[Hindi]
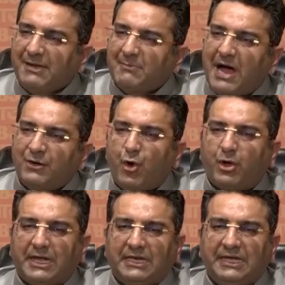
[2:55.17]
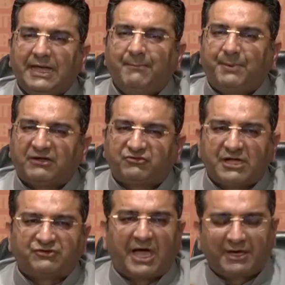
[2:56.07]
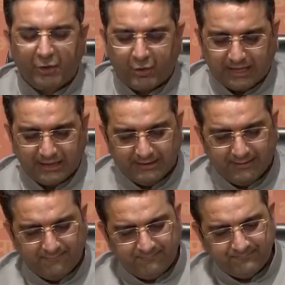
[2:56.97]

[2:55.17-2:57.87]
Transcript: बेईमानों के लिए भ्रष्टाचारियों के लिए